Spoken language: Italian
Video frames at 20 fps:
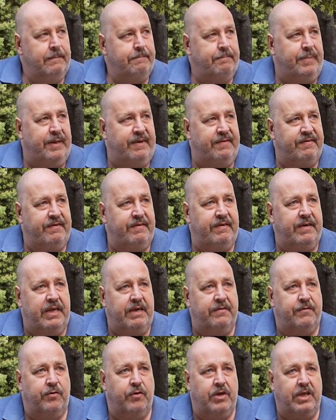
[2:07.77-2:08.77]
per
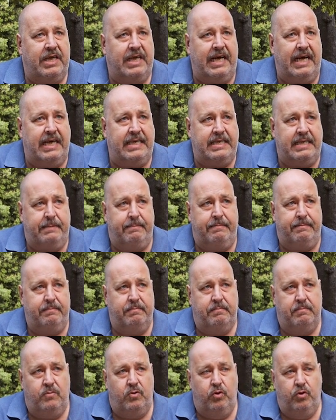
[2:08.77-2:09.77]
vivere fuori casa
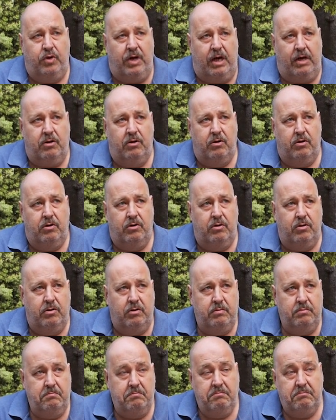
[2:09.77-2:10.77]
durano
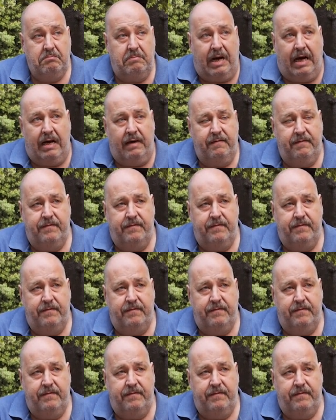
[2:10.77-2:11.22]
bah,